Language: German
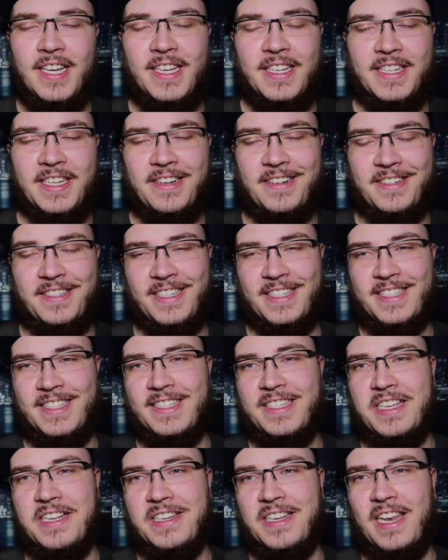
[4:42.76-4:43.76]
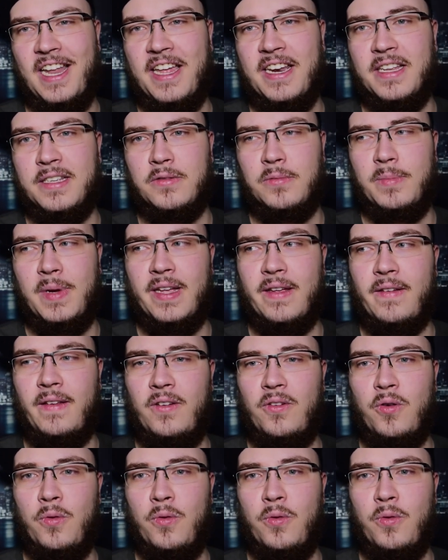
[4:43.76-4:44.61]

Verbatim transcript: ja, das ist halt leider so bei